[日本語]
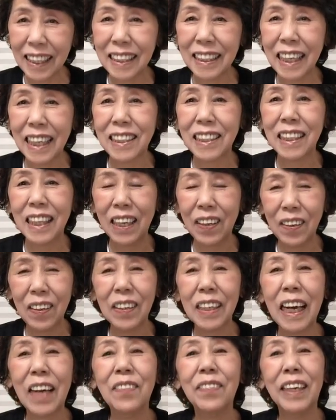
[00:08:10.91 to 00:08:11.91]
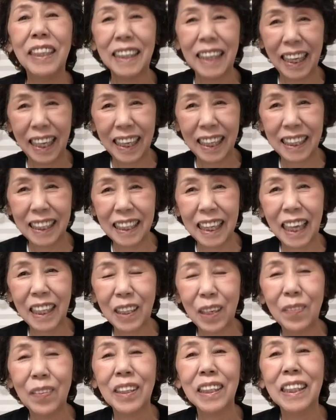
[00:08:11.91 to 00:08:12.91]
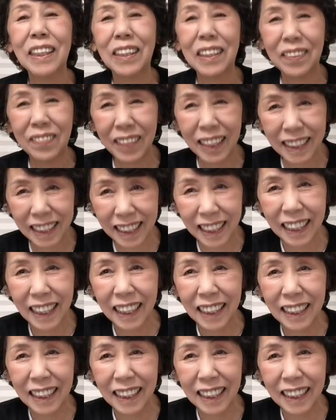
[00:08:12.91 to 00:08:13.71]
撮影を頑張っていきたいと思っております。